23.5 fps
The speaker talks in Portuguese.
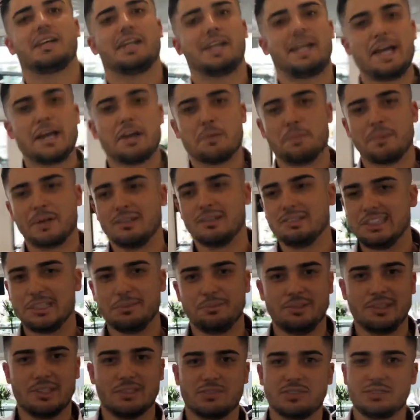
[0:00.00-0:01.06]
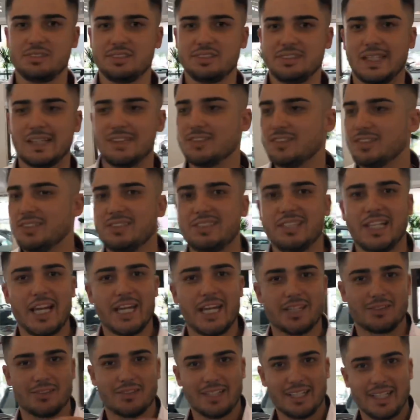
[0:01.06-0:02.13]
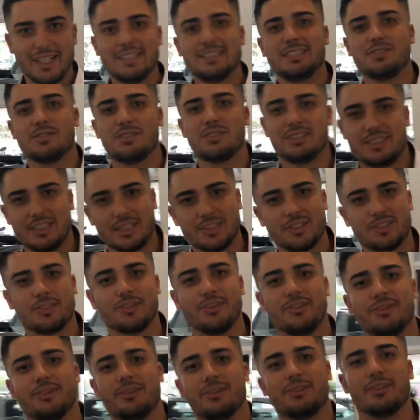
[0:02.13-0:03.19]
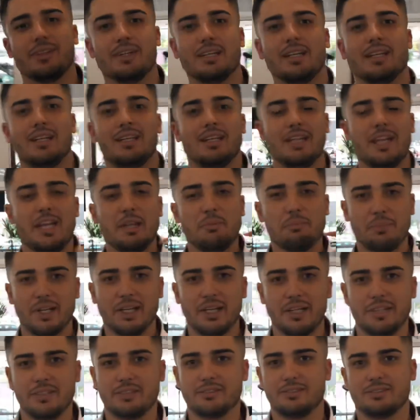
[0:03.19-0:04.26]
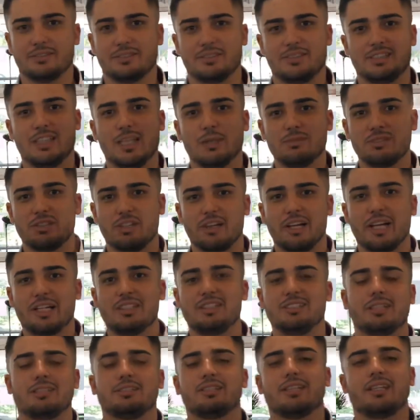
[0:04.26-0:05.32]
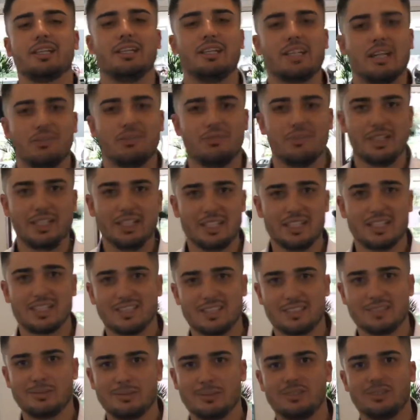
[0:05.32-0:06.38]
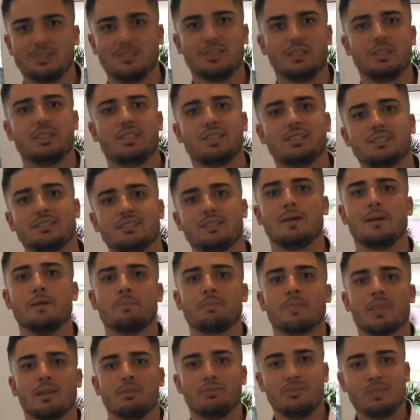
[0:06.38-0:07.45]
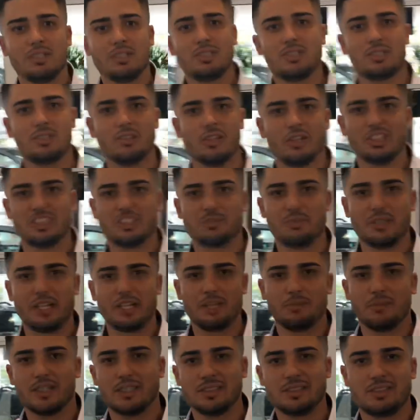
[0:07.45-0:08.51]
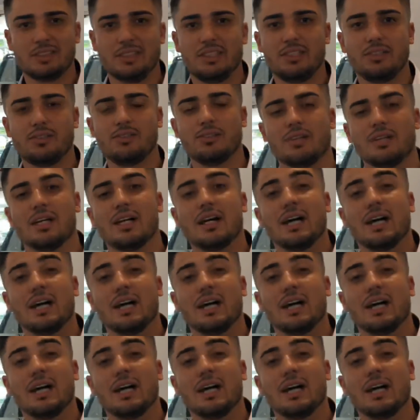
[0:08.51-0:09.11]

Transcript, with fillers: Quer comprar um seminovo com estado de zero? Esse você achou. Lembrando, estamos localizados aqui na Avenida das Nações Unidas, 22665.